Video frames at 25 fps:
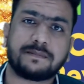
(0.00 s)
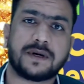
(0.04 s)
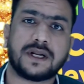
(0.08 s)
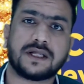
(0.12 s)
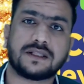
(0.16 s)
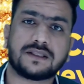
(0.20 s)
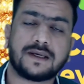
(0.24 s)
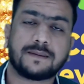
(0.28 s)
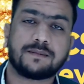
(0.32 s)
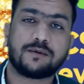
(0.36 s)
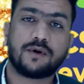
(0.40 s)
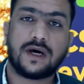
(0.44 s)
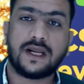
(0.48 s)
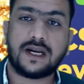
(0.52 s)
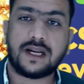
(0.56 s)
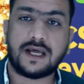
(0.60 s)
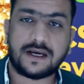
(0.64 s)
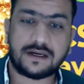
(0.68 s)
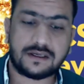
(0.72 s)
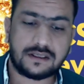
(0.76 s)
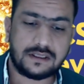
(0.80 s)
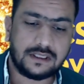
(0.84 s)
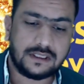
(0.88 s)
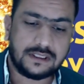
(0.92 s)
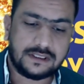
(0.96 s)
पढ़ाते हैं आपको
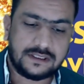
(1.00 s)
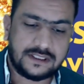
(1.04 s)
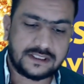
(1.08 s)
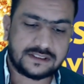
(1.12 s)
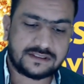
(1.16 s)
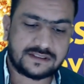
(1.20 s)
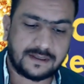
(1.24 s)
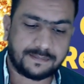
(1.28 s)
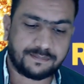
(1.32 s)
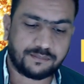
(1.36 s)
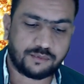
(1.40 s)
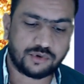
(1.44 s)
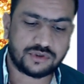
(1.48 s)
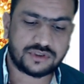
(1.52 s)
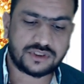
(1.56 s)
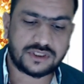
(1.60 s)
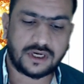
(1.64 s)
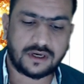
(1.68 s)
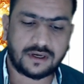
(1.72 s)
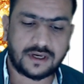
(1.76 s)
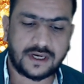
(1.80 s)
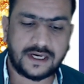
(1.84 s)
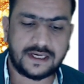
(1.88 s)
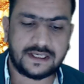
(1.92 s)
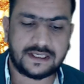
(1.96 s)
एल ये सब कुछ चल
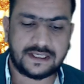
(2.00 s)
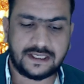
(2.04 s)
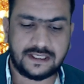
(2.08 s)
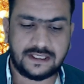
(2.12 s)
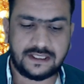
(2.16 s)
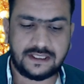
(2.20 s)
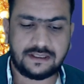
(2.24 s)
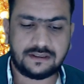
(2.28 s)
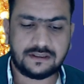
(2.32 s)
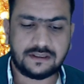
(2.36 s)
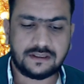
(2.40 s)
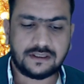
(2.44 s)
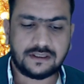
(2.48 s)
रहा है डेली